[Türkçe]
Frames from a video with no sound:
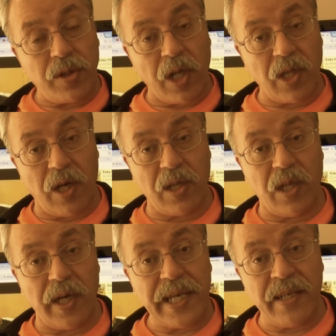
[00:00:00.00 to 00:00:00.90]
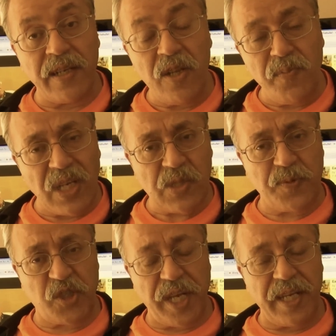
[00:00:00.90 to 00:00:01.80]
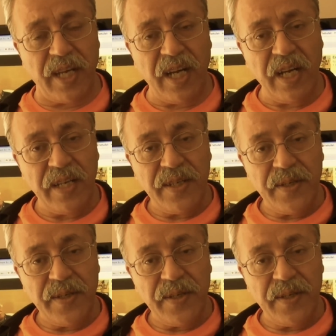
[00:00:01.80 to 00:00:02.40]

Allah Allah inanılmaz bir şey ya.